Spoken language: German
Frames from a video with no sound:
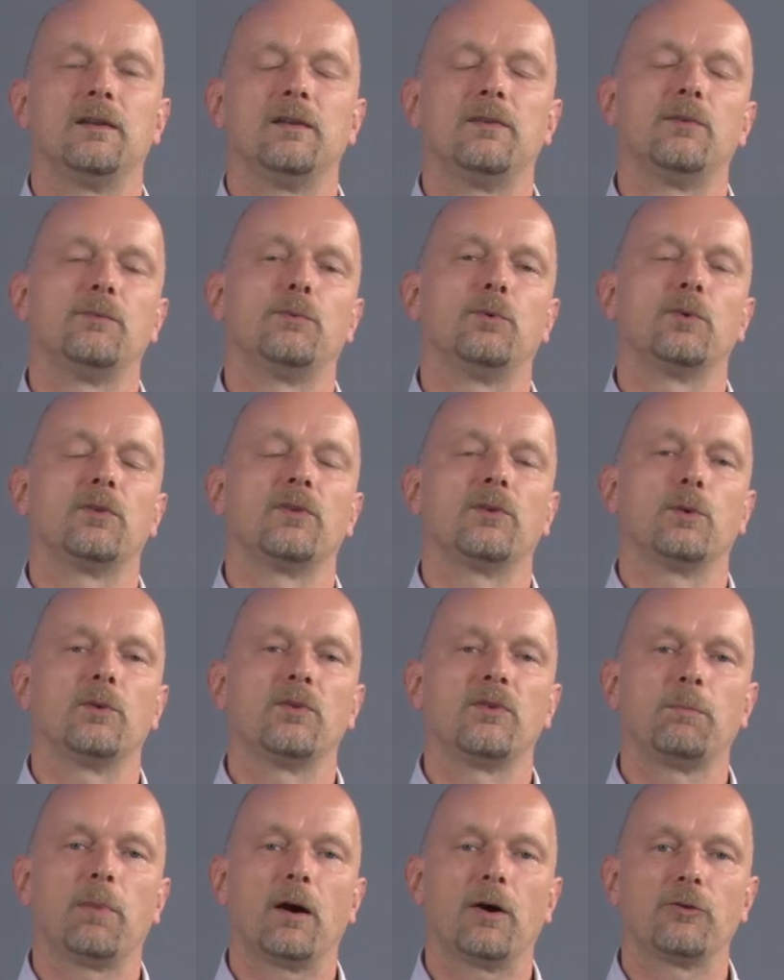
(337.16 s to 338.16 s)
Diese
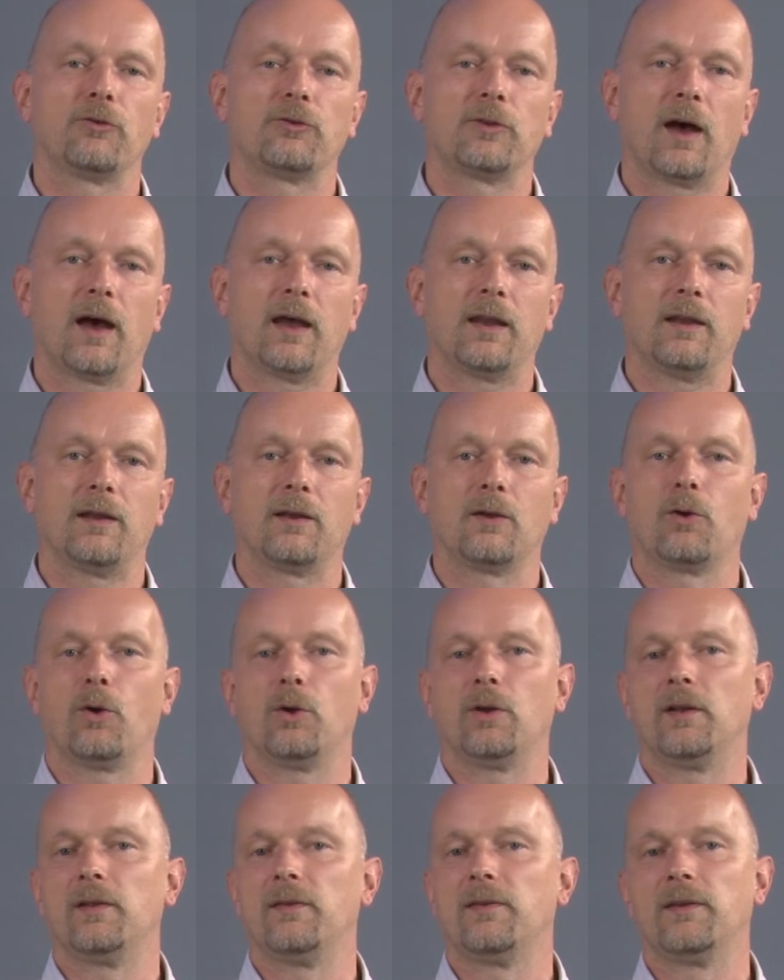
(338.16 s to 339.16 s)
Funktionsbausteine
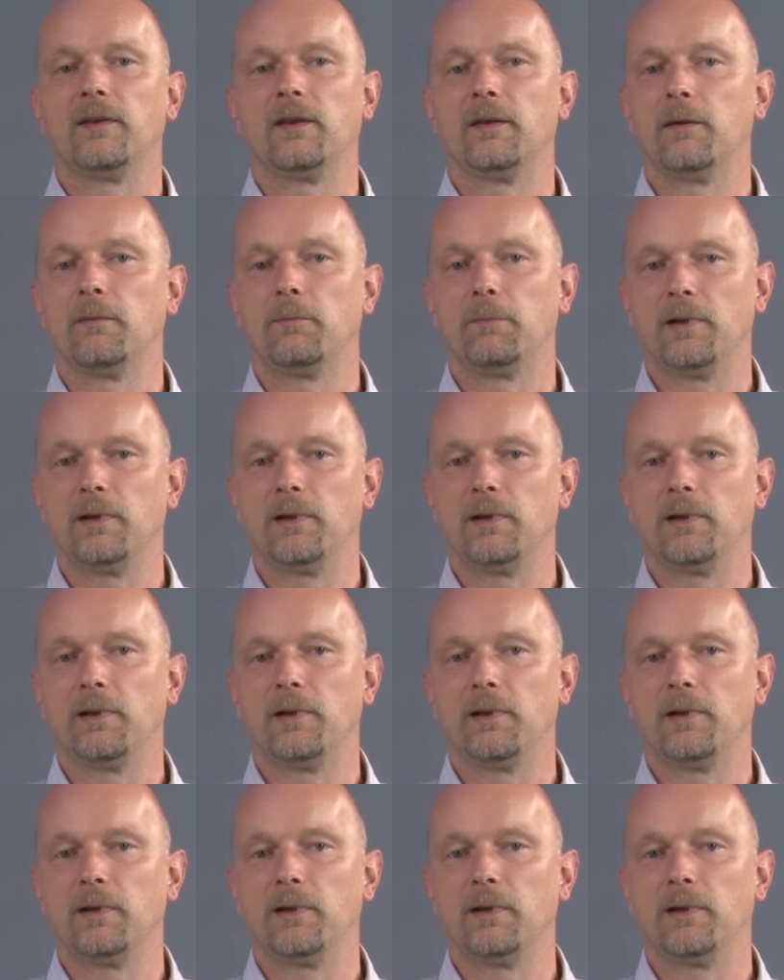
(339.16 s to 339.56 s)
können Sie